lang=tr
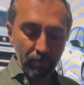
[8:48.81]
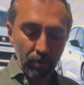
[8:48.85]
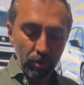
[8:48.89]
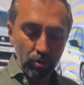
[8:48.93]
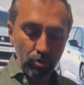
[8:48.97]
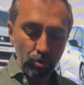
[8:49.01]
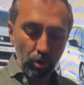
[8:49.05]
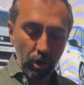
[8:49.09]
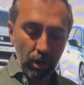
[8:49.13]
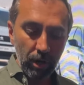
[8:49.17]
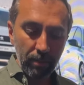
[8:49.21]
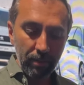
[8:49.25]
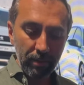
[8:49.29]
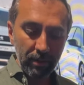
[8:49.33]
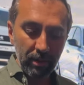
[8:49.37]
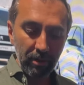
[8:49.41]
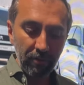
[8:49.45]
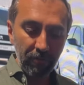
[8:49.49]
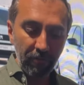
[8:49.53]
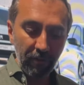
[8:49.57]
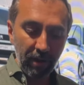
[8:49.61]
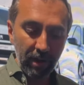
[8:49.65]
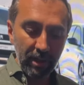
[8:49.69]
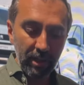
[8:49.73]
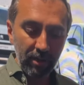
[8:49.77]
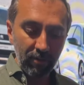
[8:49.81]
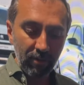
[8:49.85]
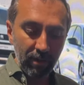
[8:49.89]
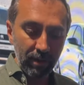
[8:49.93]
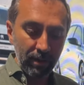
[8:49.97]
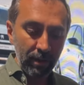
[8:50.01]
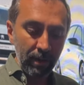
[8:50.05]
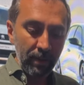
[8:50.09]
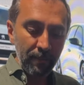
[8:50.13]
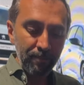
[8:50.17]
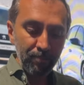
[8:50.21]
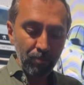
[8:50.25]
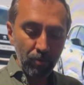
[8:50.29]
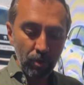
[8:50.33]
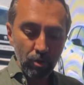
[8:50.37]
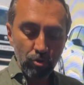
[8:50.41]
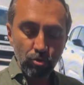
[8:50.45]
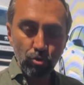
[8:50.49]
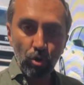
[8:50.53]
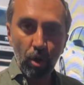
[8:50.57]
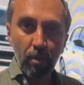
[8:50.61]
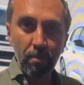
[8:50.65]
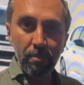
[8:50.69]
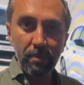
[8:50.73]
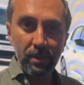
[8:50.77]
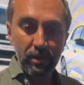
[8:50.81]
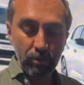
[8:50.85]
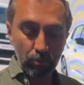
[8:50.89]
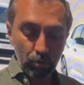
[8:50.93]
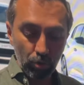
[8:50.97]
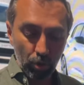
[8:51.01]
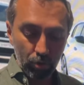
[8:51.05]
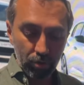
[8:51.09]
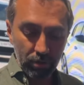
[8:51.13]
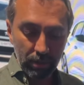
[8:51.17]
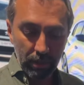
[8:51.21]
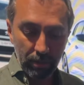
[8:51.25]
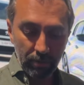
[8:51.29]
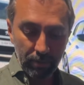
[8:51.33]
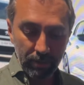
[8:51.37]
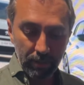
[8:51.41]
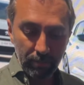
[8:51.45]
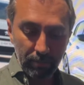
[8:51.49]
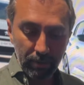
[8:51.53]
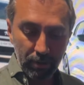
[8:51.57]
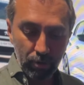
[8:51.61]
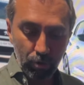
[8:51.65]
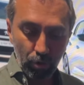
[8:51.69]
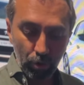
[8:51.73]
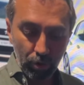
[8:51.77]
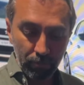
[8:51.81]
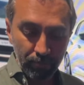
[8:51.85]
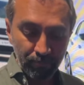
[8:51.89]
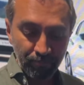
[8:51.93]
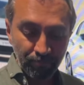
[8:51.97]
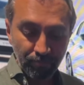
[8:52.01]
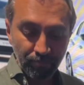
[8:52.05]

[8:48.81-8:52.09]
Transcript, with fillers: söylemekte fayda var. Son bir notlarıma da bakıyorum.